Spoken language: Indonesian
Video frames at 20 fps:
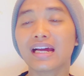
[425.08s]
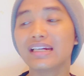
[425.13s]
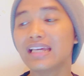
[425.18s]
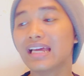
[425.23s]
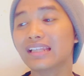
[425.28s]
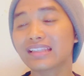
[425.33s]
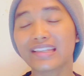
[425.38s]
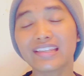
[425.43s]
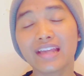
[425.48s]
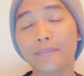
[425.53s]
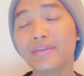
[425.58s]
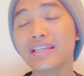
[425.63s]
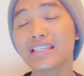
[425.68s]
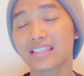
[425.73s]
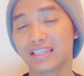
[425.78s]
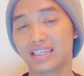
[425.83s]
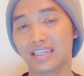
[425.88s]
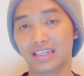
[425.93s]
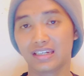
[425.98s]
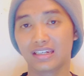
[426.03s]
yang kelihatannya
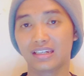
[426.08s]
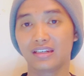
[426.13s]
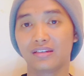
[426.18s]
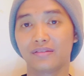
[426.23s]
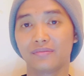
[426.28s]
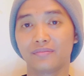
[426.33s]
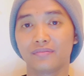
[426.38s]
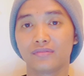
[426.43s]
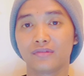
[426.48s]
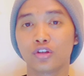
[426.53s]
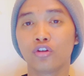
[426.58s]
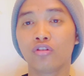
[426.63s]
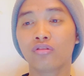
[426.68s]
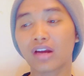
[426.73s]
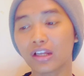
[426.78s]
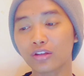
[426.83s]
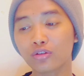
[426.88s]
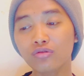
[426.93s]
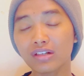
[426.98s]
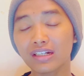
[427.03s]
miskin
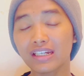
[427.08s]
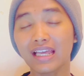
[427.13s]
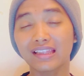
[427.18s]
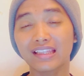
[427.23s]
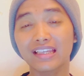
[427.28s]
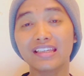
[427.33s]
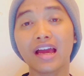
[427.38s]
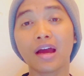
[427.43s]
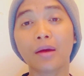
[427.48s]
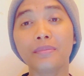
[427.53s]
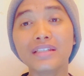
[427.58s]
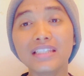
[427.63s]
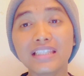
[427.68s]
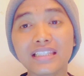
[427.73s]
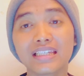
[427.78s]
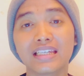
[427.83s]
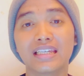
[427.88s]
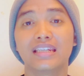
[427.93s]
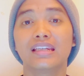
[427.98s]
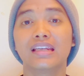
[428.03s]
orang tuh kelihatannya
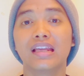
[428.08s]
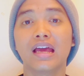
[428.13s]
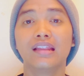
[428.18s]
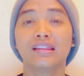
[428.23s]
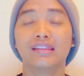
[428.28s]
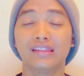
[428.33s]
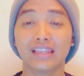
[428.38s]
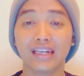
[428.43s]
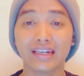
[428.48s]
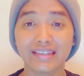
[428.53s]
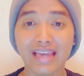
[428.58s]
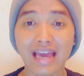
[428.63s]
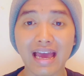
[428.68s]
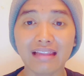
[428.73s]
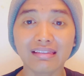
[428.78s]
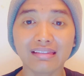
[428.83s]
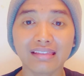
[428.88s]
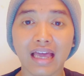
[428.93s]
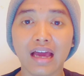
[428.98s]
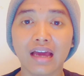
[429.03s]
miskin
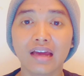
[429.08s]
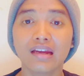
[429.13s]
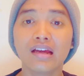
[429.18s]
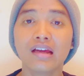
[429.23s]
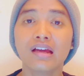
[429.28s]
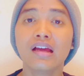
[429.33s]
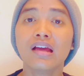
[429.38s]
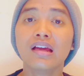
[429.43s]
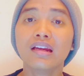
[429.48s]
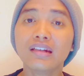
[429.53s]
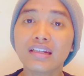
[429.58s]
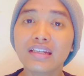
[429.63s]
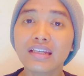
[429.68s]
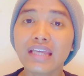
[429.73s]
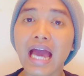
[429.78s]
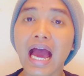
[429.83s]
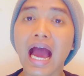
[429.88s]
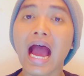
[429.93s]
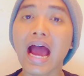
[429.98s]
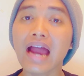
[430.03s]
ternyata
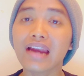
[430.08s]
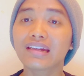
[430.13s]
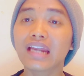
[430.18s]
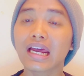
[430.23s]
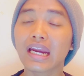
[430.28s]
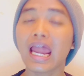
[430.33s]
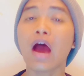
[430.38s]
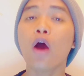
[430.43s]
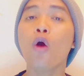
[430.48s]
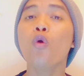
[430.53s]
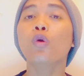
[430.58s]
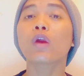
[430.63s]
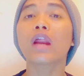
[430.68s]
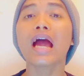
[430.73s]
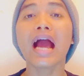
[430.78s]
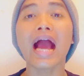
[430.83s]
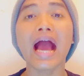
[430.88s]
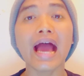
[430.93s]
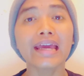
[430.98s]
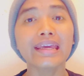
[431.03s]
dia adalah
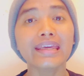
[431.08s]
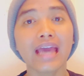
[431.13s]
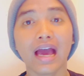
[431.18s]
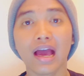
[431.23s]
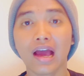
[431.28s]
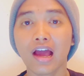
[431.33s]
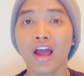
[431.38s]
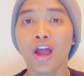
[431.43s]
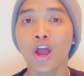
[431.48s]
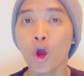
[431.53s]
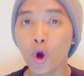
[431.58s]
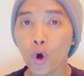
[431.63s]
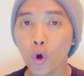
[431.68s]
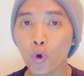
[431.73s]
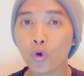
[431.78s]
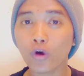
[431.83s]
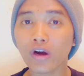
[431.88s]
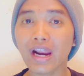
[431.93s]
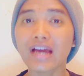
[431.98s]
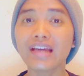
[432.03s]
orang kaya
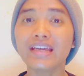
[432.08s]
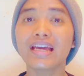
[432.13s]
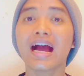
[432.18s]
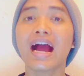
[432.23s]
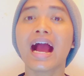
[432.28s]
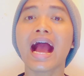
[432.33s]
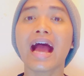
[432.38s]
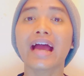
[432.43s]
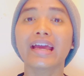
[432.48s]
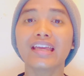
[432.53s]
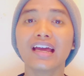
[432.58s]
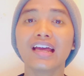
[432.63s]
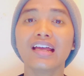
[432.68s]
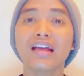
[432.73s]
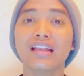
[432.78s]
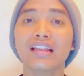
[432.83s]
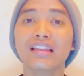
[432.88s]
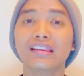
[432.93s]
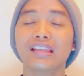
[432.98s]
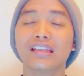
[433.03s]
orang yang
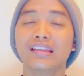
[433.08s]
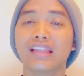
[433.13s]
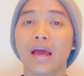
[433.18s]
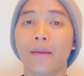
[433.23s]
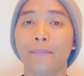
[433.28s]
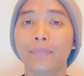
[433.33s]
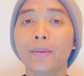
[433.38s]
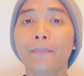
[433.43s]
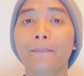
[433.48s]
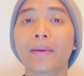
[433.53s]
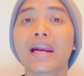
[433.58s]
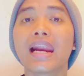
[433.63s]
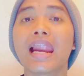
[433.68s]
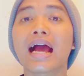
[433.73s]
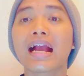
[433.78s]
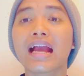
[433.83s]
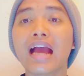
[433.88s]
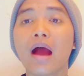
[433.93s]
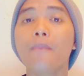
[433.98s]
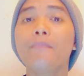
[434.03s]
kaya tetapi
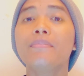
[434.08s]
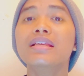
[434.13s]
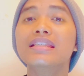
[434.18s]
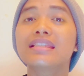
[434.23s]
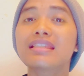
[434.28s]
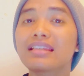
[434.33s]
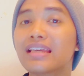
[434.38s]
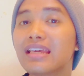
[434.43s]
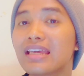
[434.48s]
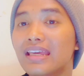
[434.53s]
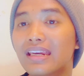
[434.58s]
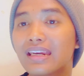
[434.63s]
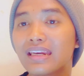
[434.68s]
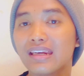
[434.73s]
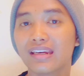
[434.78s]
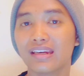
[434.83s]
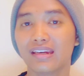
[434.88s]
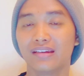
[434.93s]
berlagak miskin